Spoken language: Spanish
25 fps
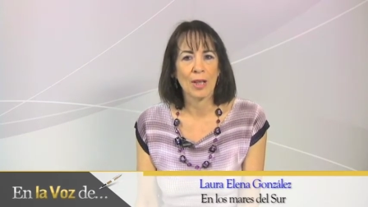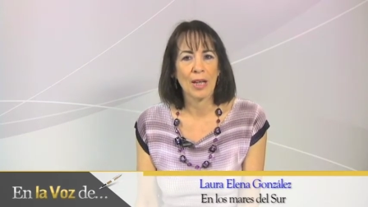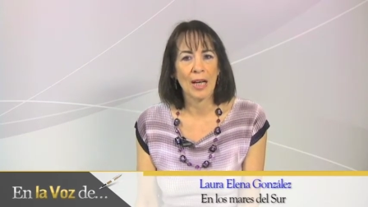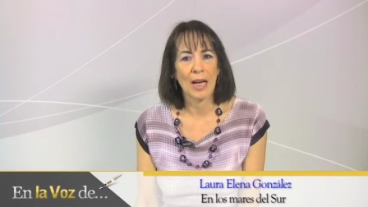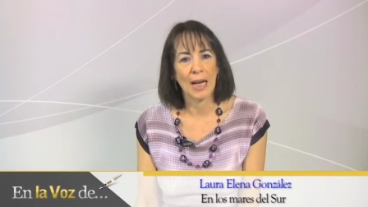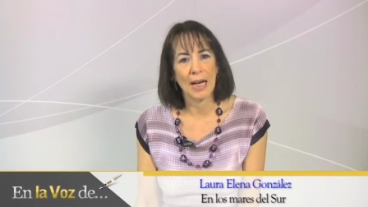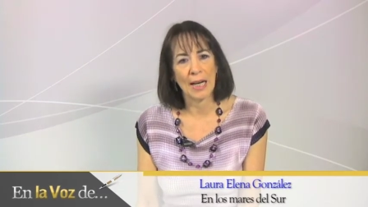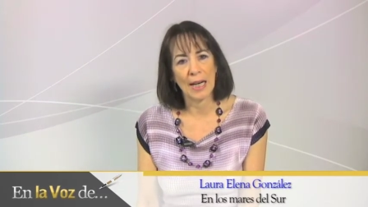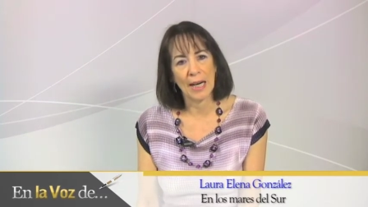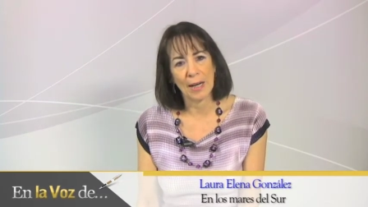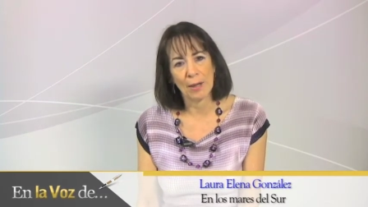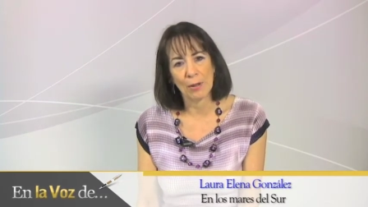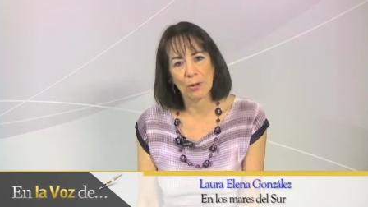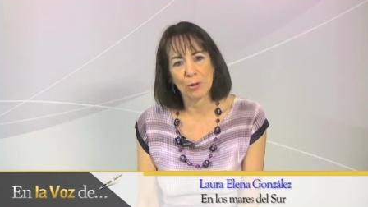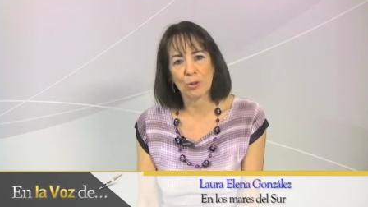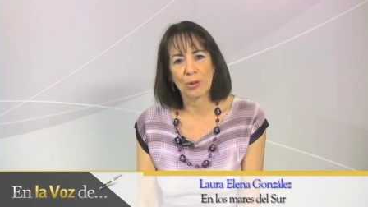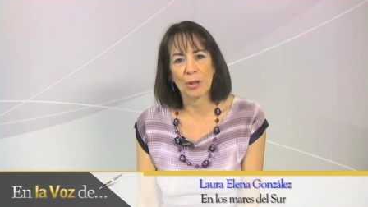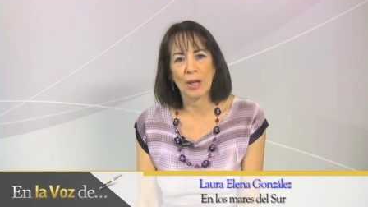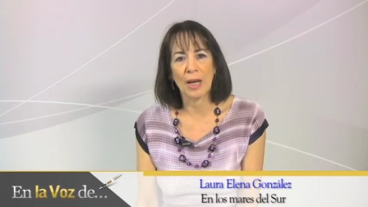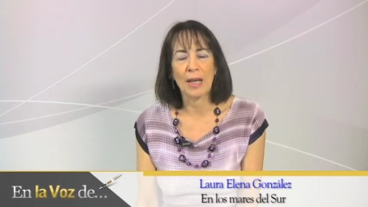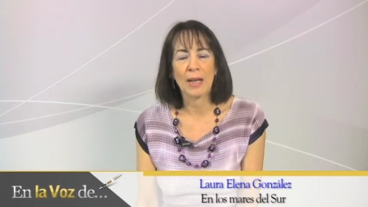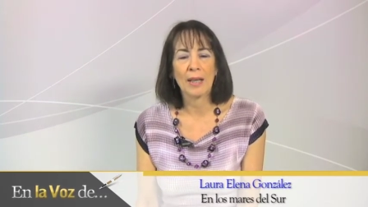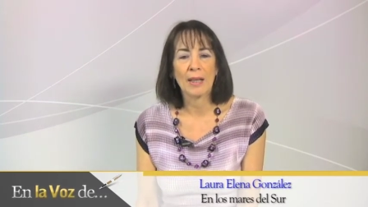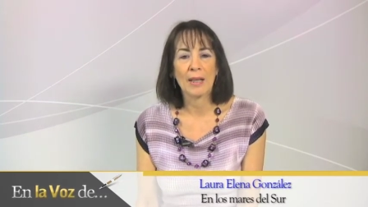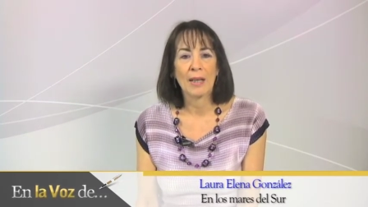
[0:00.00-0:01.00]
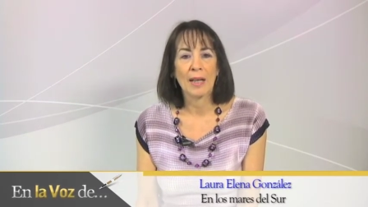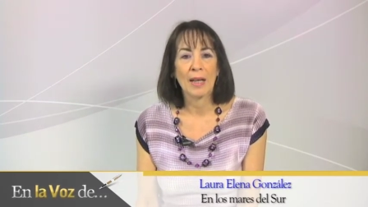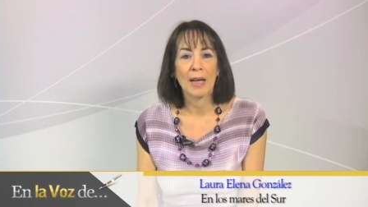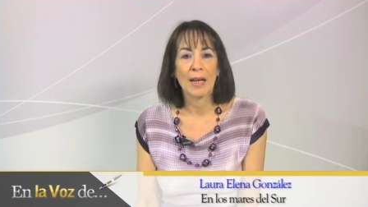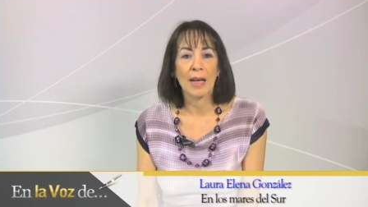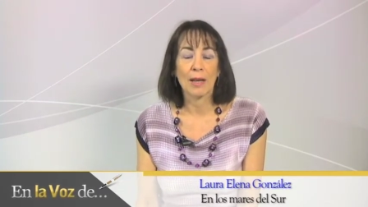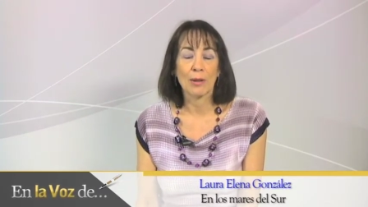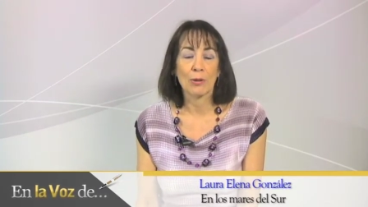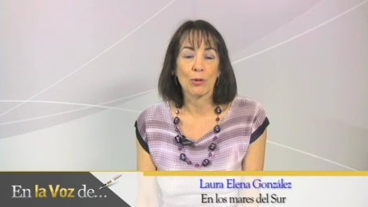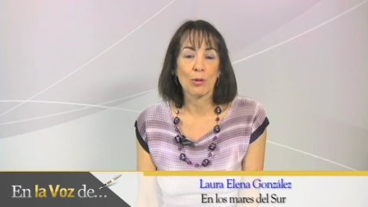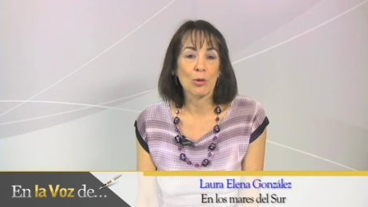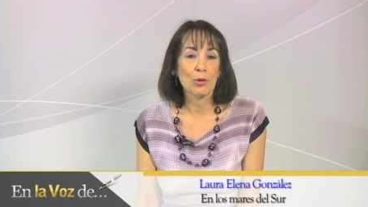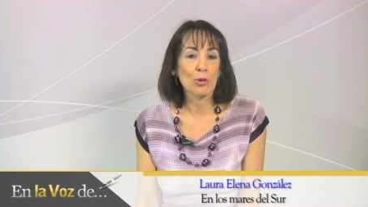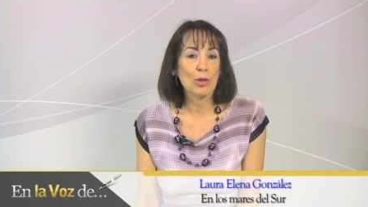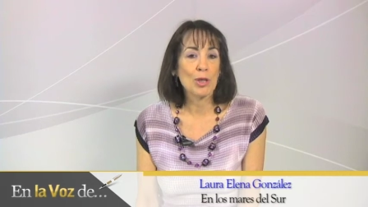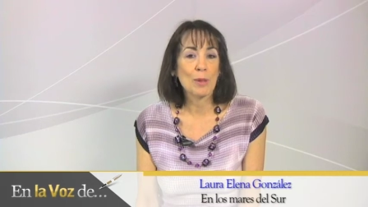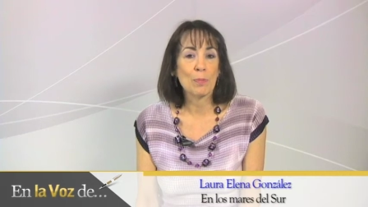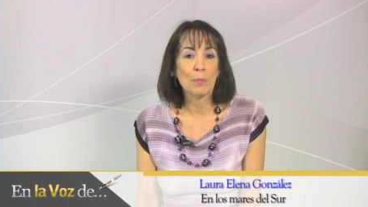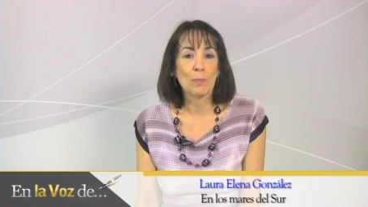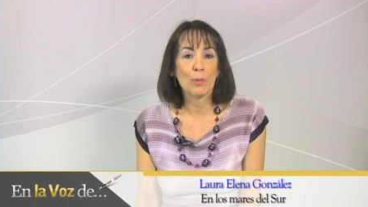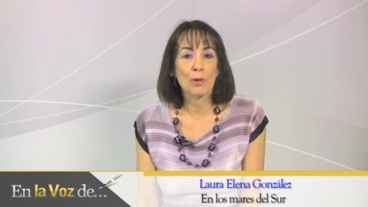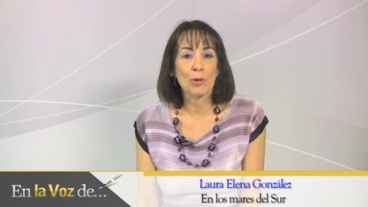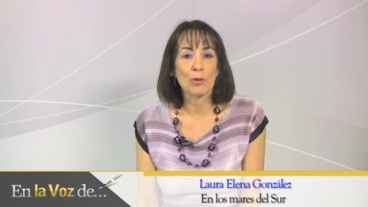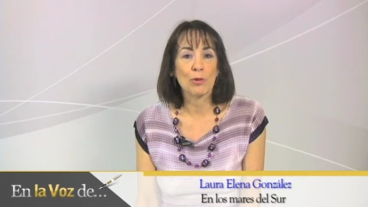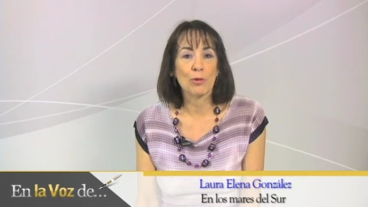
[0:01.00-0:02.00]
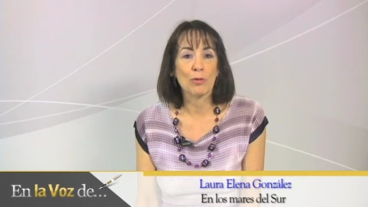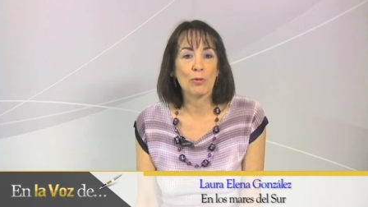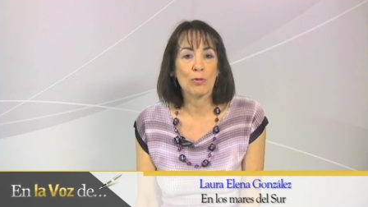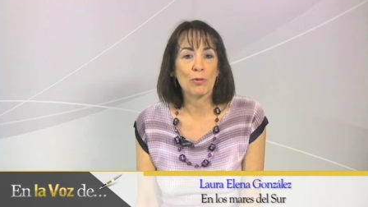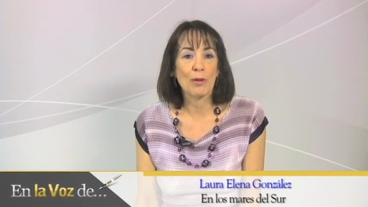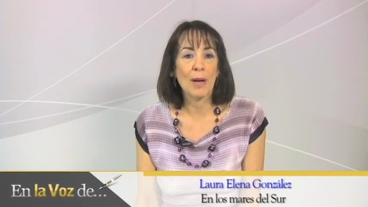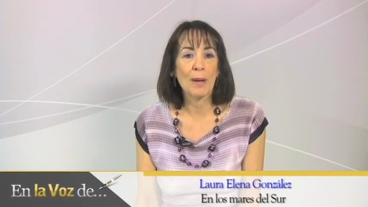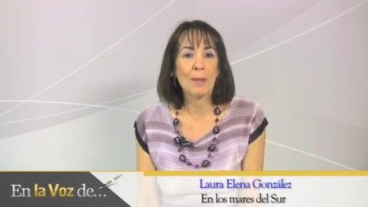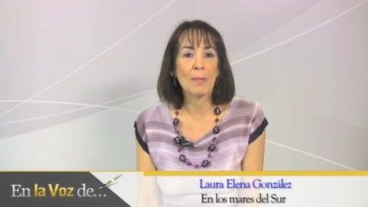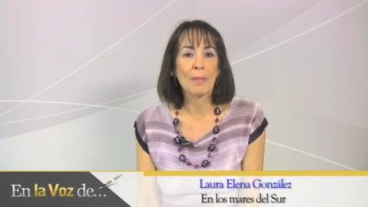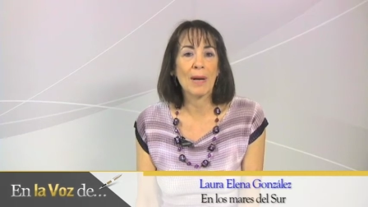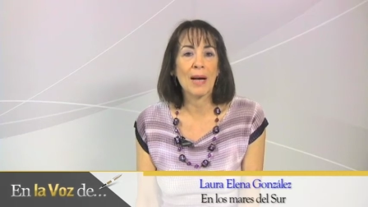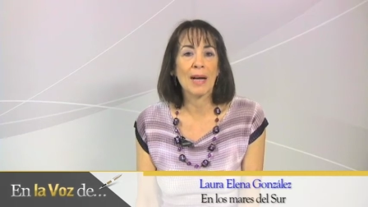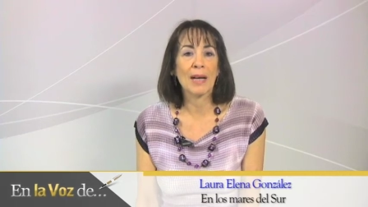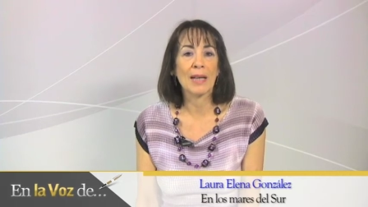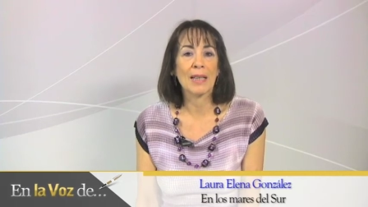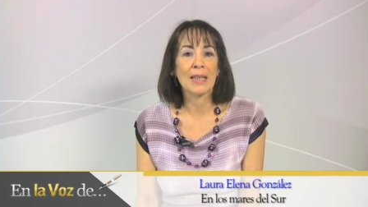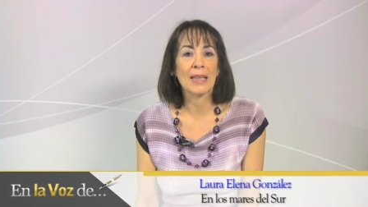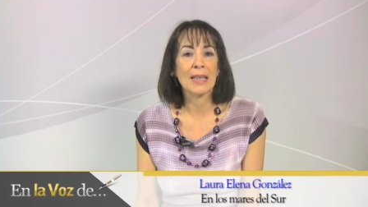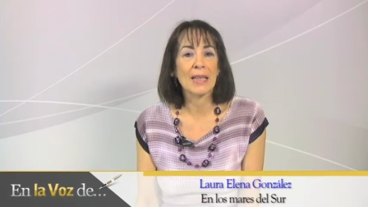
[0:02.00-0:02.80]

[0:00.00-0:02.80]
A la otra, la conocí por su fama